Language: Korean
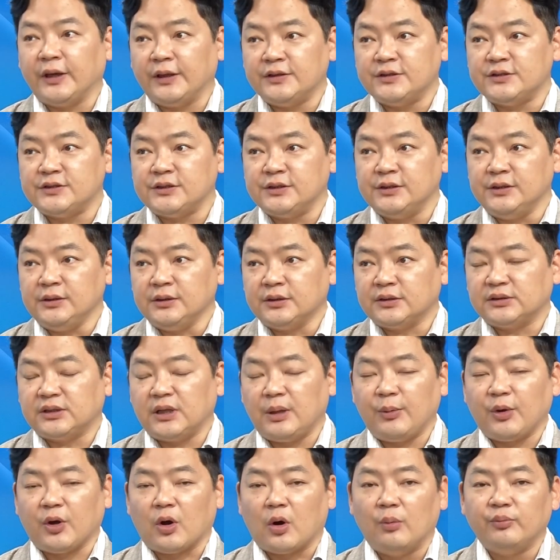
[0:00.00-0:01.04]
엔진,
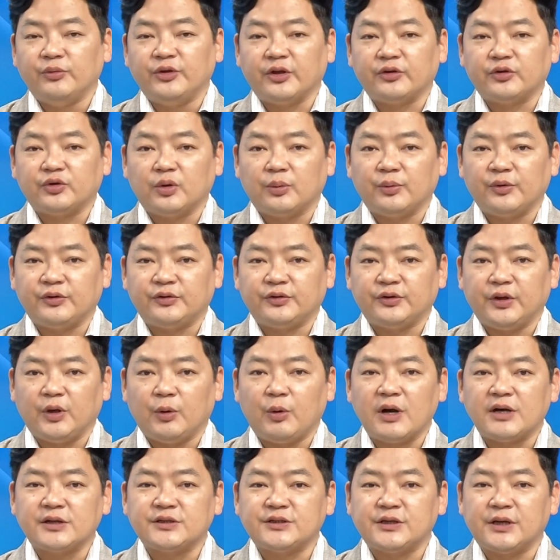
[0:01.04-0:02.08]
그다음에 검색 서비스의
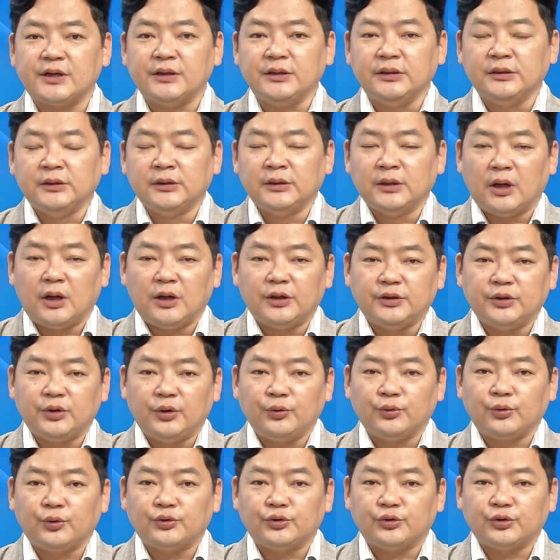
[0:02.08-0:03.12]
확장 아,
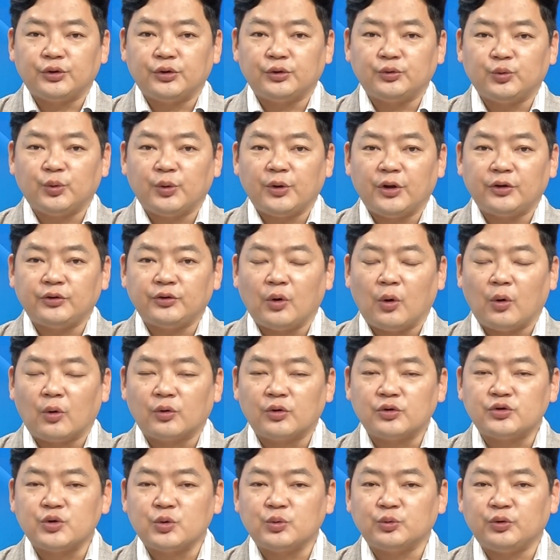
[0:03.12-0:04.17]
이런 것들을 통해서
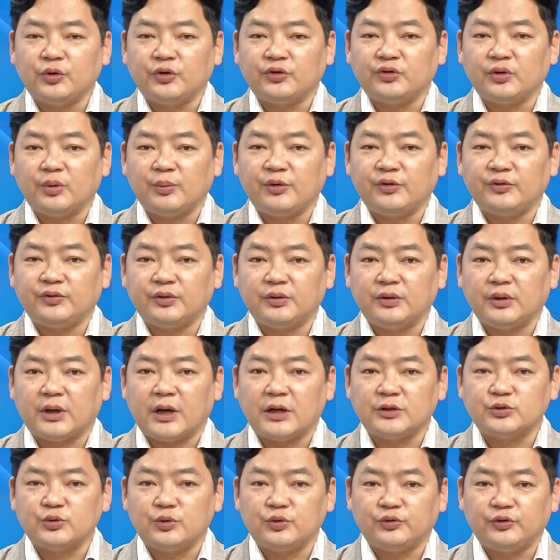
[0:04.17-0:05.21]
어느 정도의 서비스를
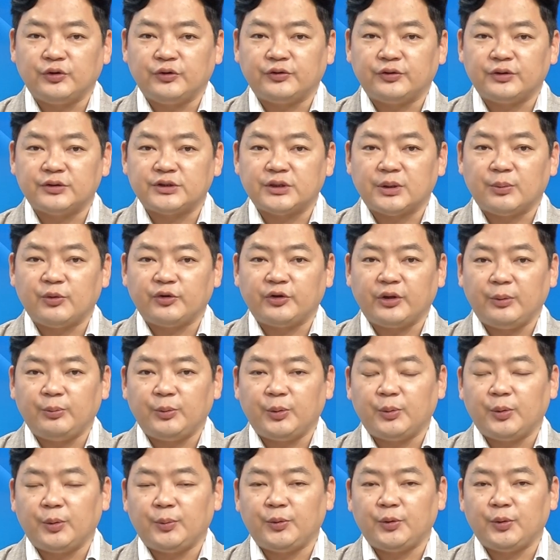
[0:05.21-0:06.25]
가져올 수 있을지 한번
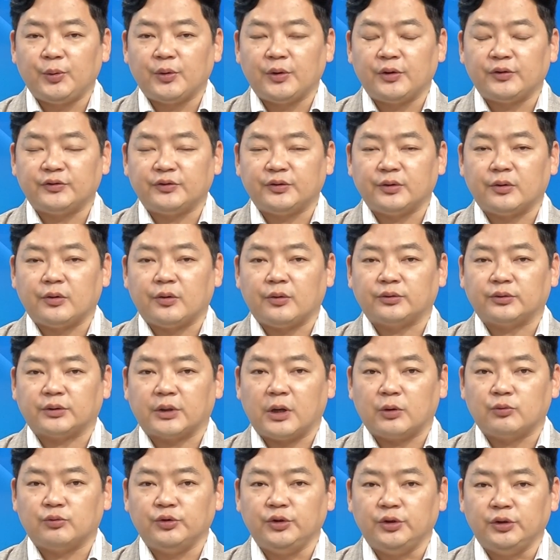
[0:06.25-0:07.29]
살펴볼 필요가 있을 것
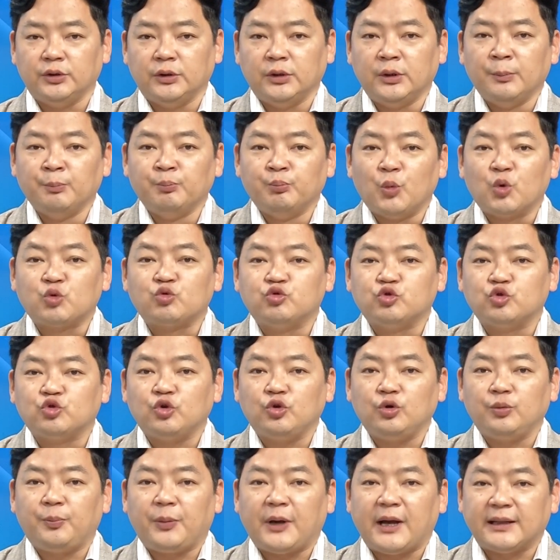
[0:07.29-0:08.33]
같고요. 뭐
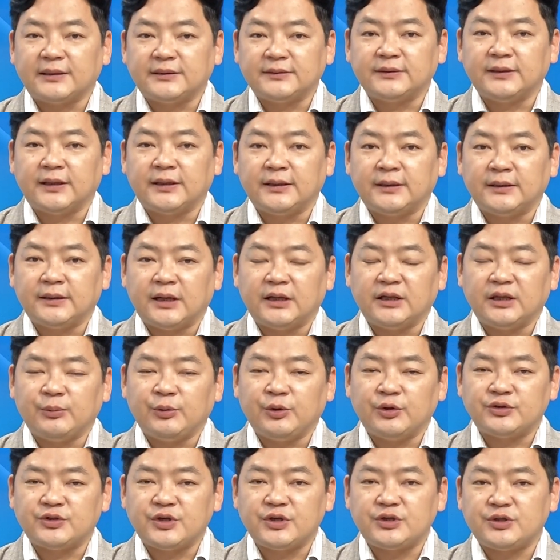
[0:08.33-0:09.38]
구글 바드나
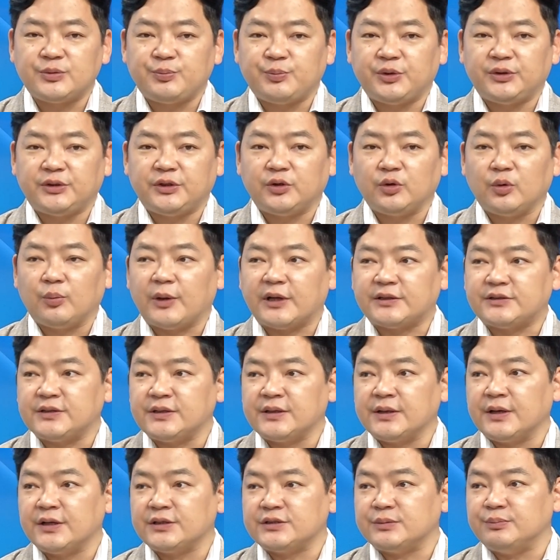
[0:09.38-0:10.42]
아니면 챗GPT도
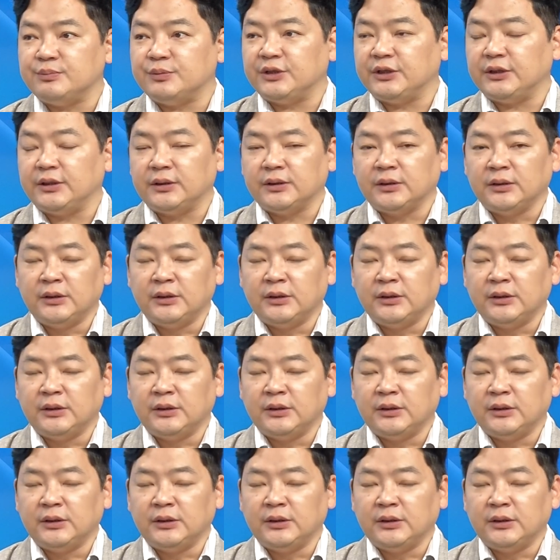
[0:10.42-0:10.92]
마찬가지입니다.